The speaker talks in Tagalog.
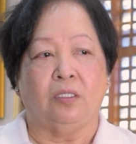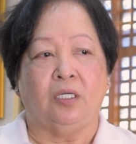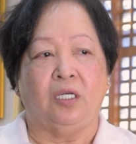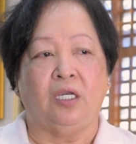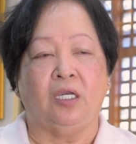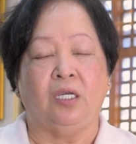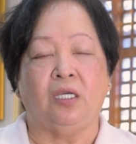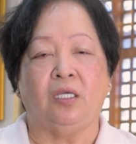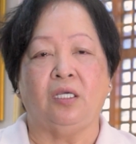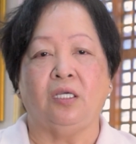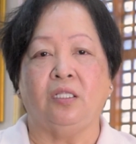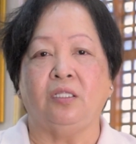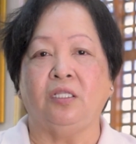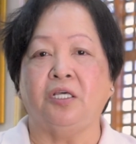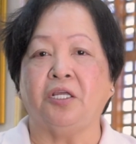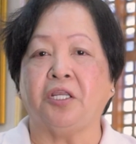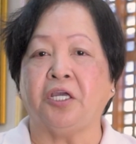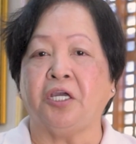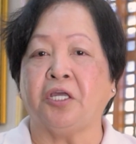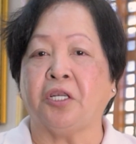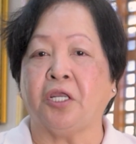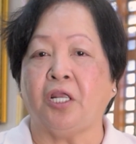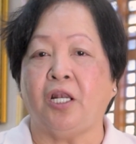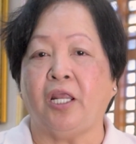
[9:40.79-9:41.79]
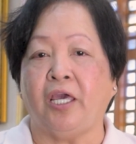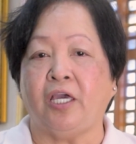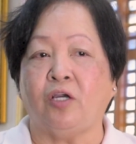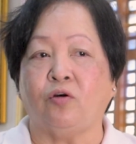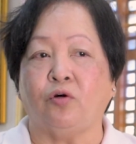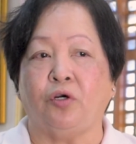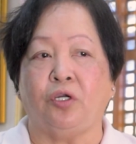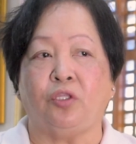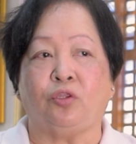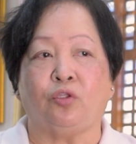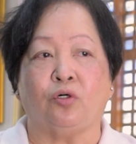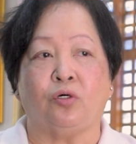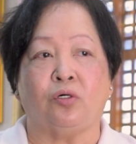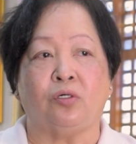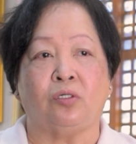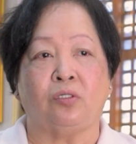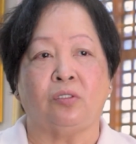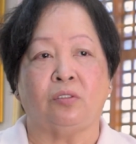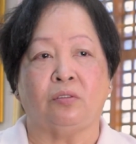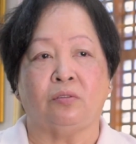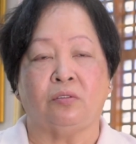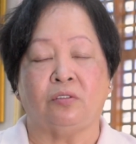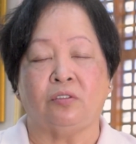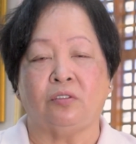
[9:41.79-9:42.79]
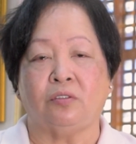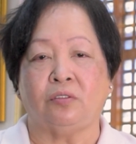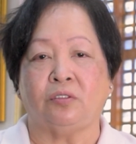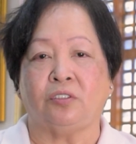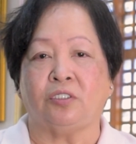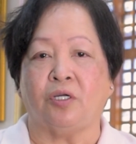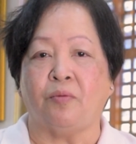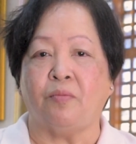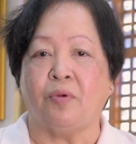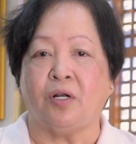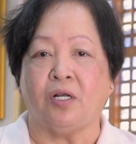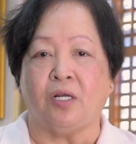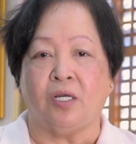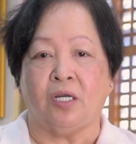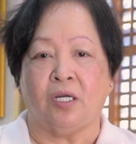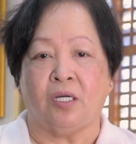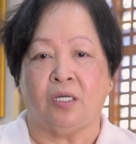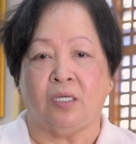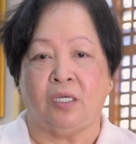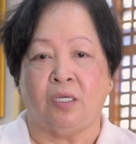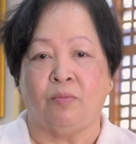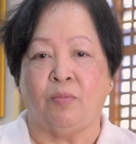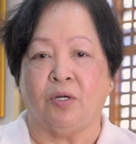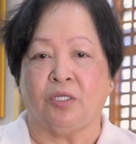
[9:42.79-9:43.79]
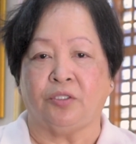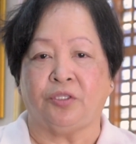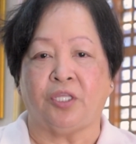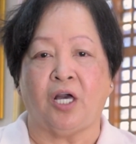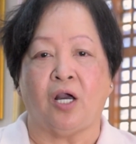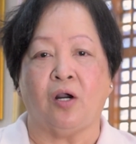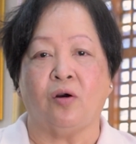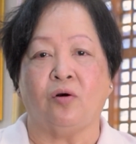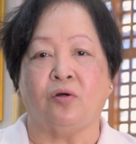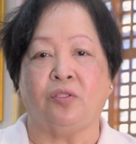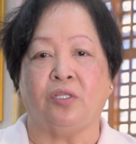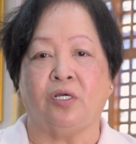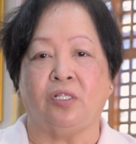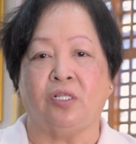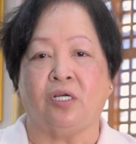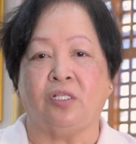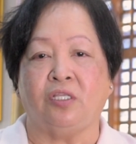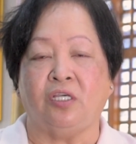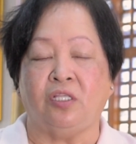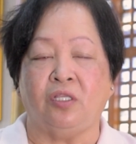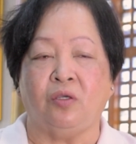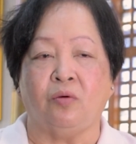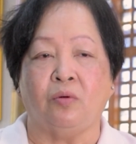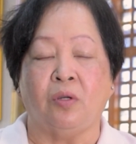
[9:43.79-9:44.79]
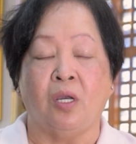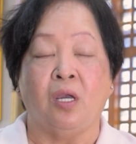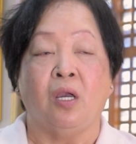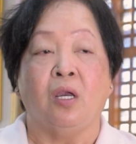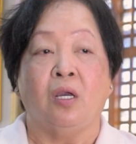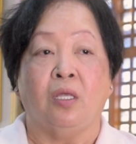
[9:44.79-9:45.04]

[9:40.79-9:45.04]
i- nire-relay ko ito sa mga ibang tao na naniniw